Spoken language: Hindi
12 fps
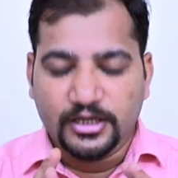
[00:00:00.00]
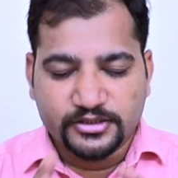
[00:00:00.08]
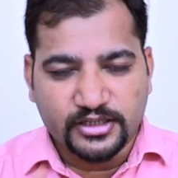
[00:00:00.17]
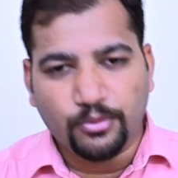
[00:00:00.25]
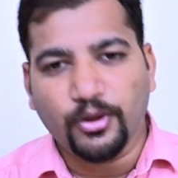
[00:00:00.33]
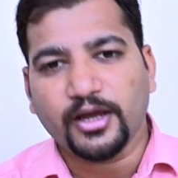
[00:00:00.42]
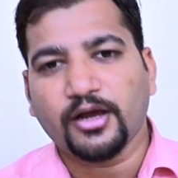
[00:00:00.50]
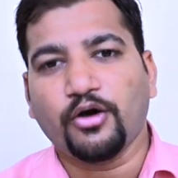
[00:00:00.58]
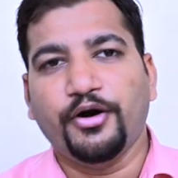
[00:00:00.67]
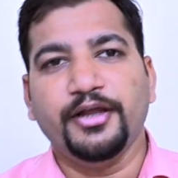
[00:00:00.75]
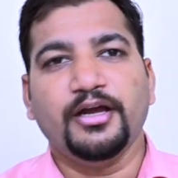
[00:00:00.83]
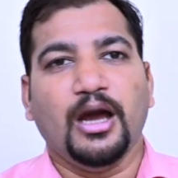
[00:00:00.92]
सर्वे के
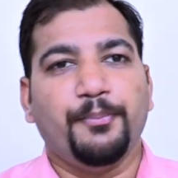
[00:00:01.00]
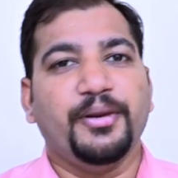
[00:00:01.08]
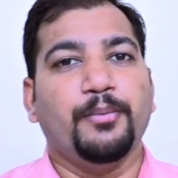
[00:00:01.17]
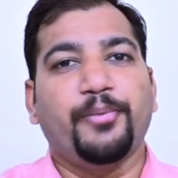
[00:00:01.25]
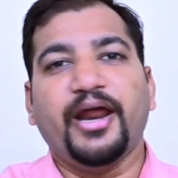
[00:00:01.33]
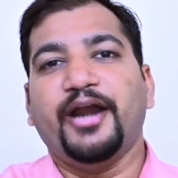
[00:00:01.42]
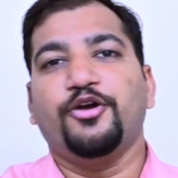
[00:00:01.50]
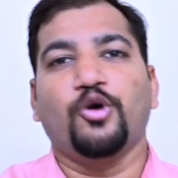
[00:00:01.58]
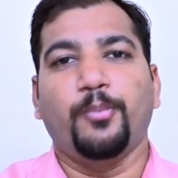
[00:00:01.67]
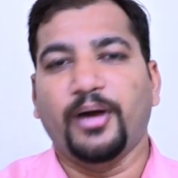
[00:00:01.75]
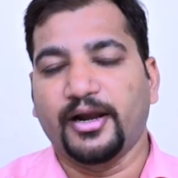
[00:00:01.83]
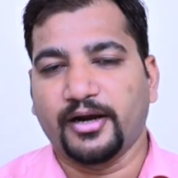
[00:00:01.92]
अकॉर्डिंग अपने ब्रांड को
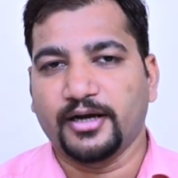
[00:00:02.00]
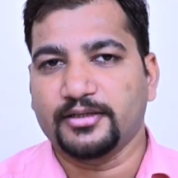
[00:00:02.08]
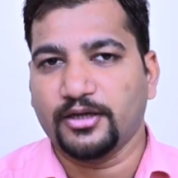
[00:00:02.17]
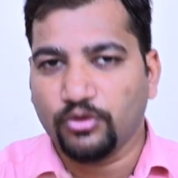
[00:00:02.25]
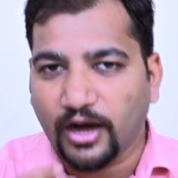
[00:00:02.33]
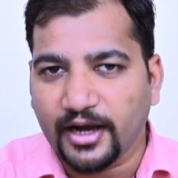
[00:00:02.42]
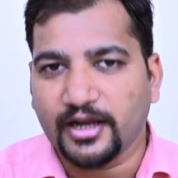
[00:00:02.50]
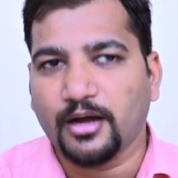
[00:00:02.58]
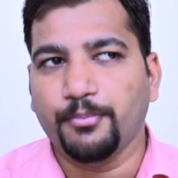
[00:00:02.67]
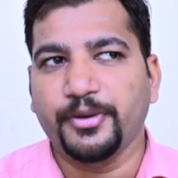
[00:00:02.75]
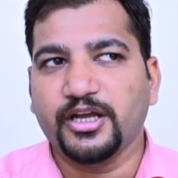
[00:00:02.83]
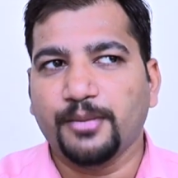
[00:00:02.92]
प्लान करता है क्योंकि हर एक
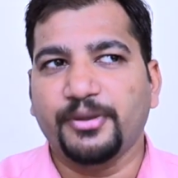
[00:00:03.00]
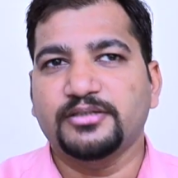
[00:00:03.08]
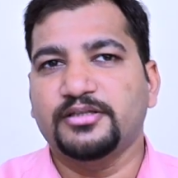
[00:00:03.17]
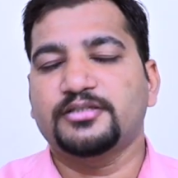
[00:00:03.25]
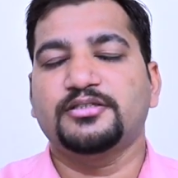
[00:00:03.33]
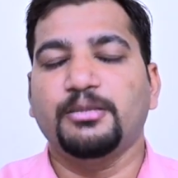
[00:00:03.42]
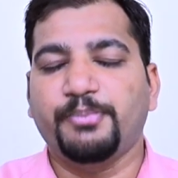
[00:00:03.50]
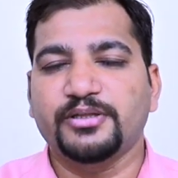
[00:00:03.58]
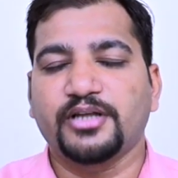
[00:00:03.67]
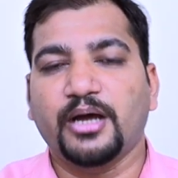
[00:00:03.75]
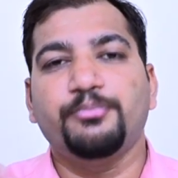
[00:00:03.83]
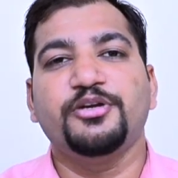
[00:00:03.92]
कंपनी के पास दस से
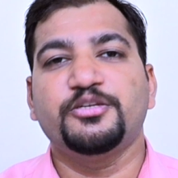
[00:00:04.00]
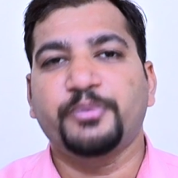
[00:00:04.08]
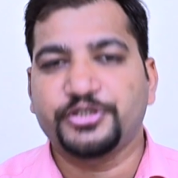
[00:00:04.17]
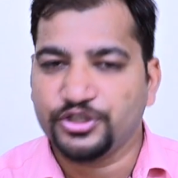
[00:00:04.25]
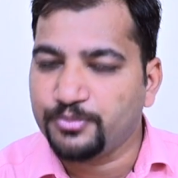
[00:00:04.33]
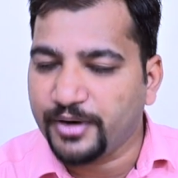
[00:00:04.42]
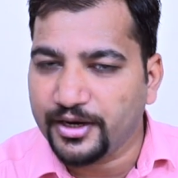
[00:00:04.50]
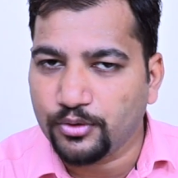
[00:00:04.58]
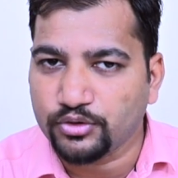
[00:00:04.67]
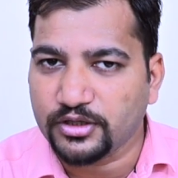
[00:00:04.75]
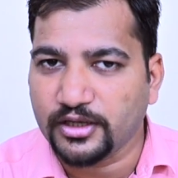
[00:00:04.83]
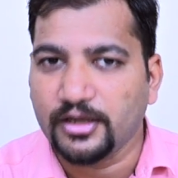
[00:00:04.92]
पंद्रह बीस पच्चीस ब्रांड
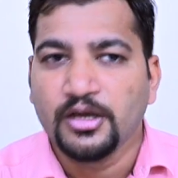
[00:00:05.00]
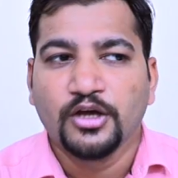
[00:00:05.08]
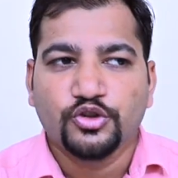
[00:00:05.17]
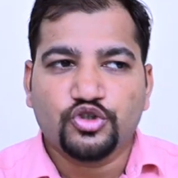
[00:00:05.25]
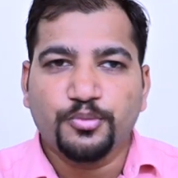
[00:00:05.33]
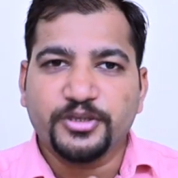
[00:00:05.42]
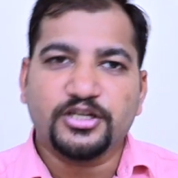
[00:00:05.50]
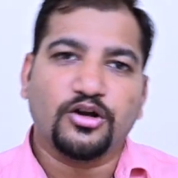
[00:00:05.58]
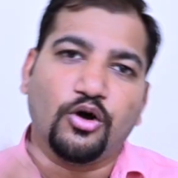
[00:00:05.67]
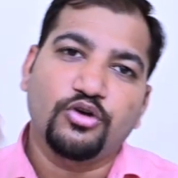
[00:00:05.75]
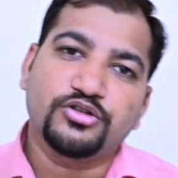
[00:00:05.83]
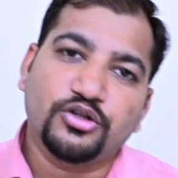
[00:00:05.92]
होते हैं तो उसमें से
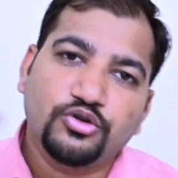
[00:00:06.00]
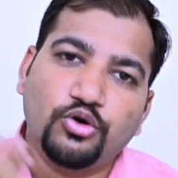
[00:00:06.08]
कौन से